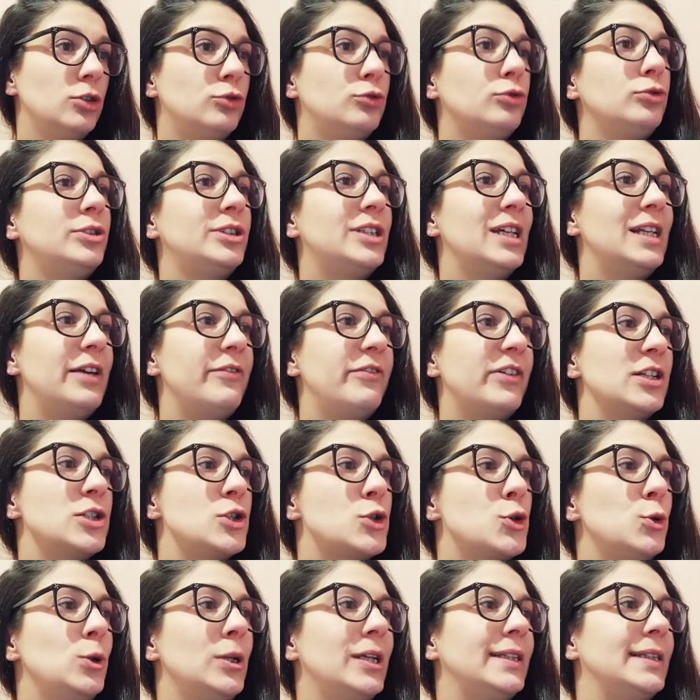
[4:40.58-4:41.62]
Tutte le
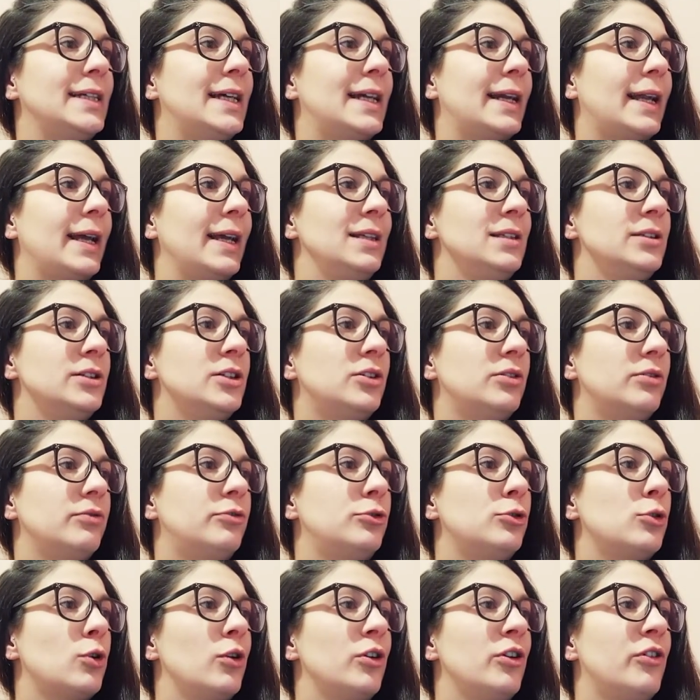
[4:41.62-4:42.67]
fanciulle del regno
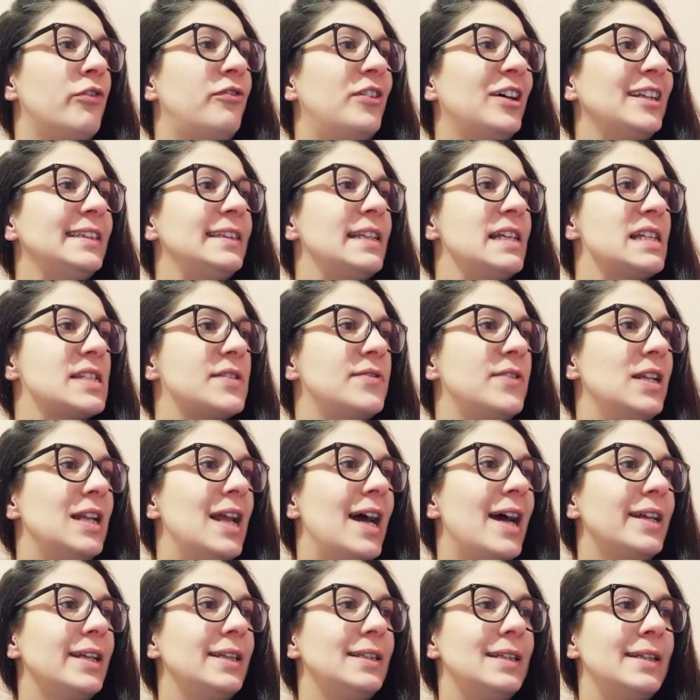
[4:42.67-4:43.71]
furono fatte
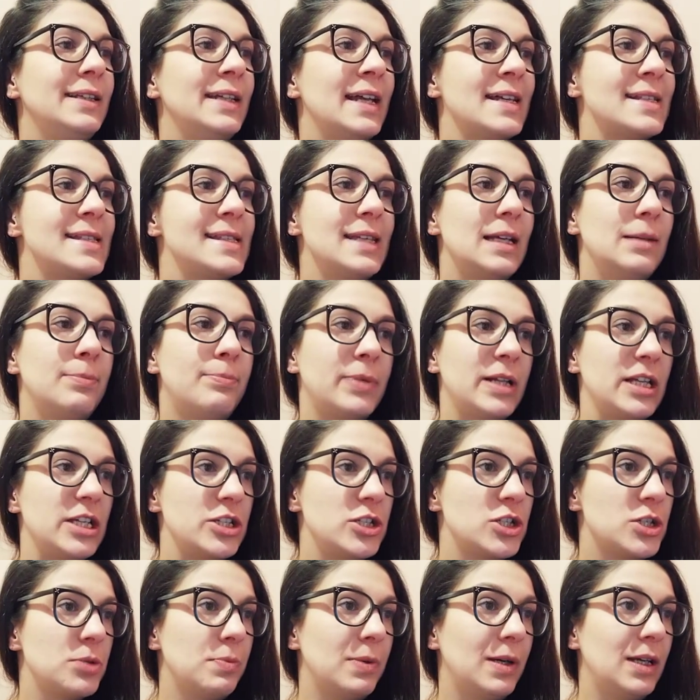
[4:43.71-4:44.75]
sfilare dinanzi al
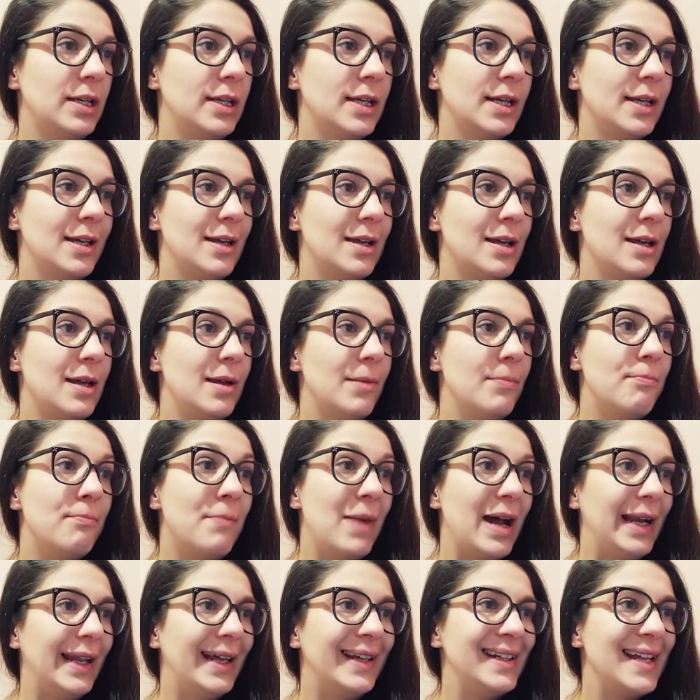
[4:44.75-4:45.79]
principe,
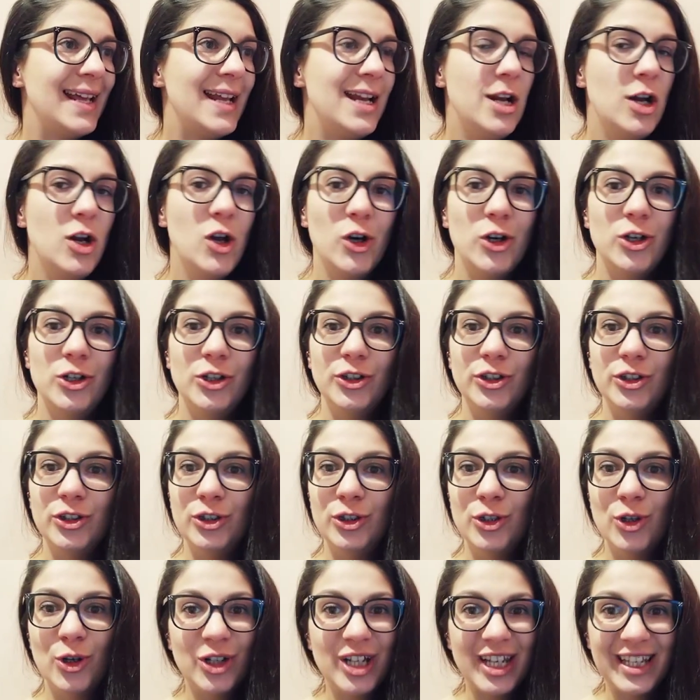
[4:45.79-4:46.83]
ma l'anello
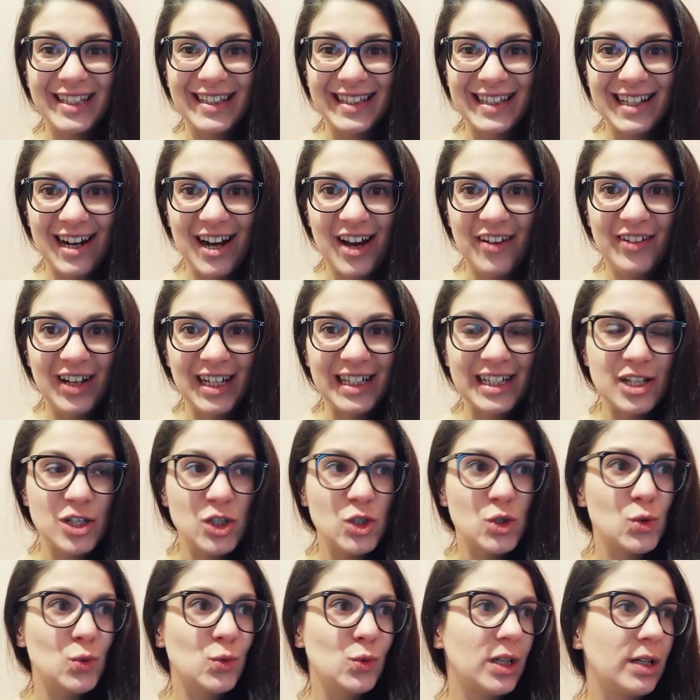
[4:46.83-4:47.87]
non entrava a
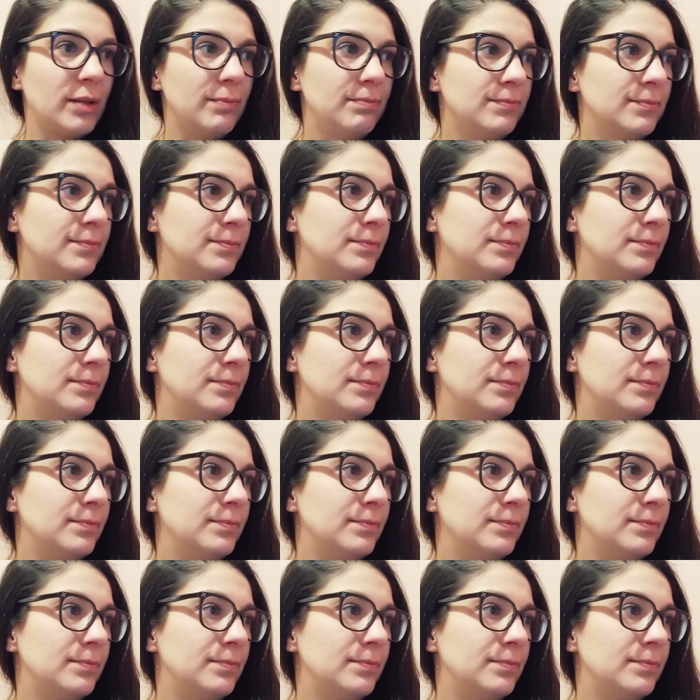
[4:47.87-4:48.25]
nessuna.